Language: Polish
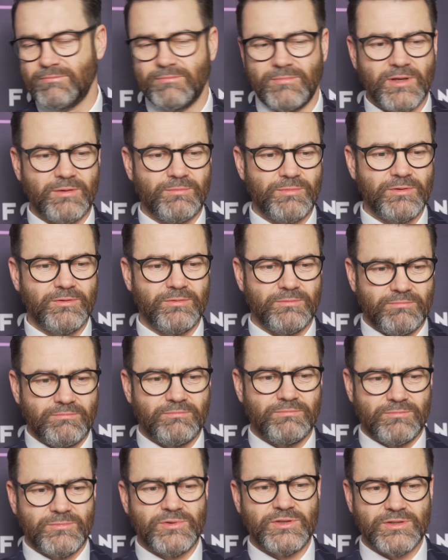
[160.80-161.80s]
jakby no,
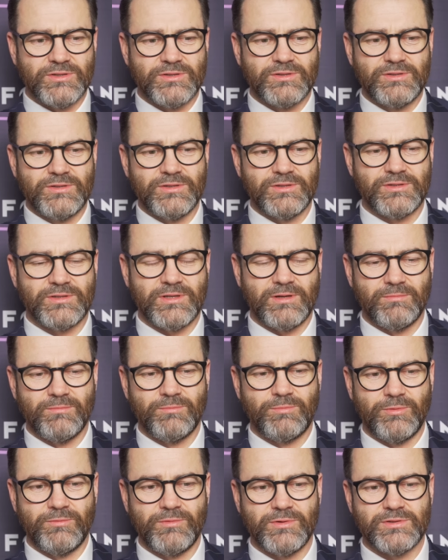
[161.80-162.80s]
gdzieś, gdzieś
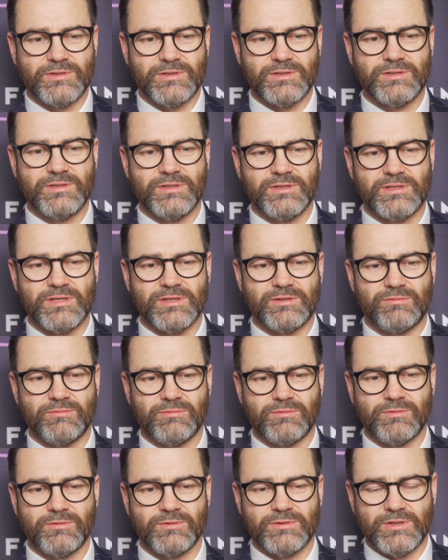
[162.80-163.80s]
tam powietrze z nich zeszło,
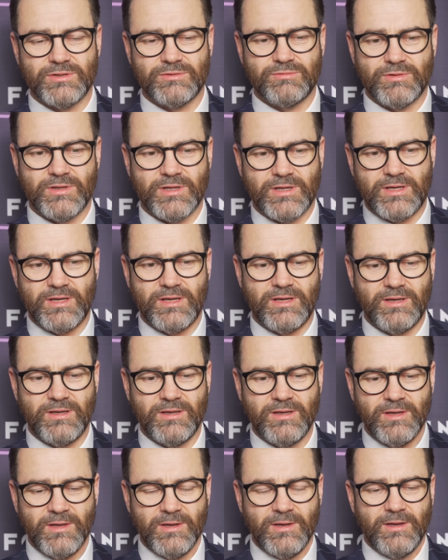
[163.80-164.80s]
zeszło takie,
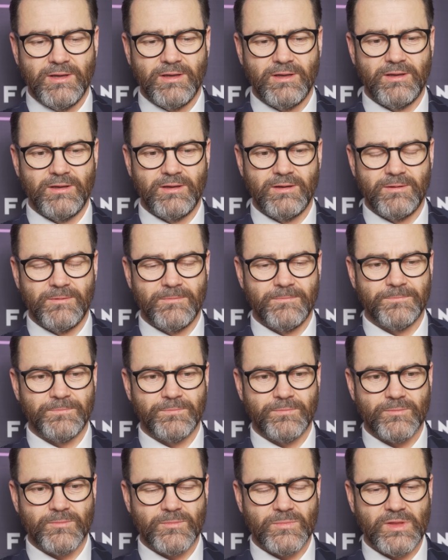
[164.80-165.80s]
e,
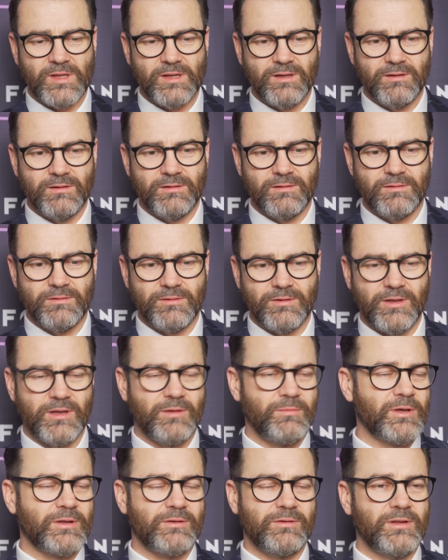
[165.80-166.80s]
no nie
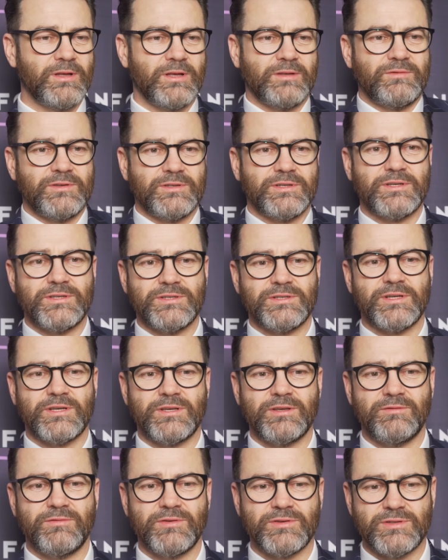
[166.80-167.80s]
wiem jak to nazwać, jakichś
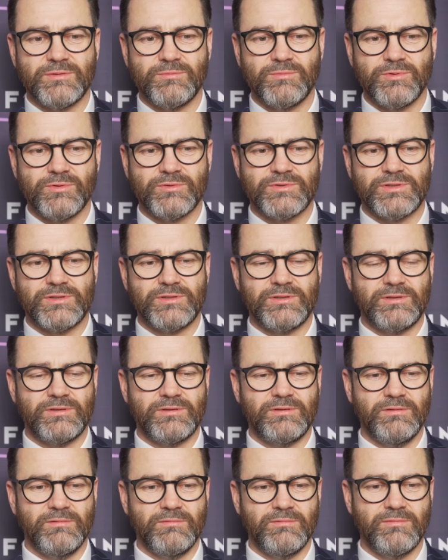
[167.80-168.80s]
takich wiesz emocji,
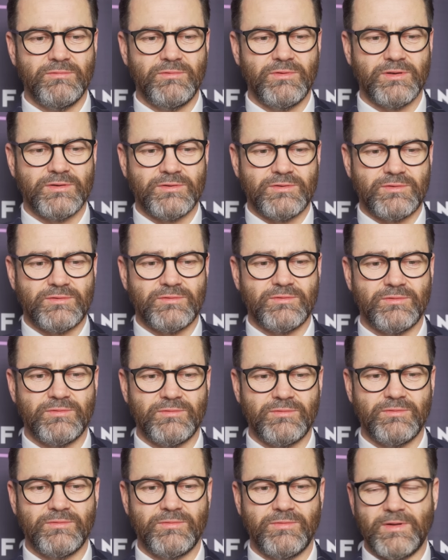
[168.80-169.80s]
wiesz,
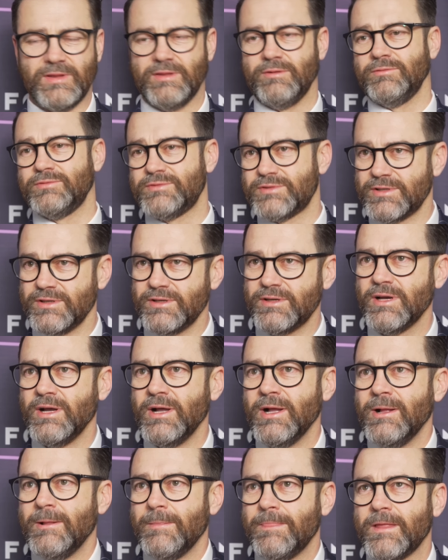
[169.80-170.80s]
fanowskich.
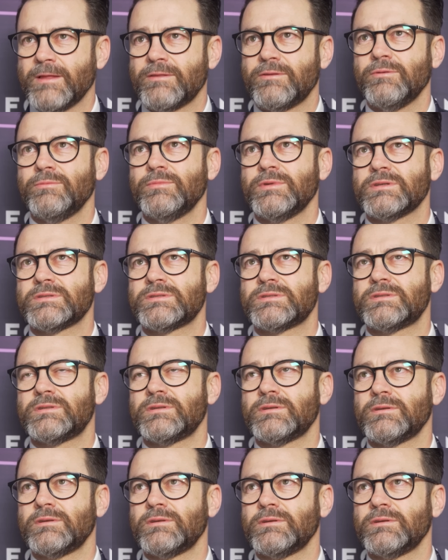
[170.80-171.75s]
Natomiast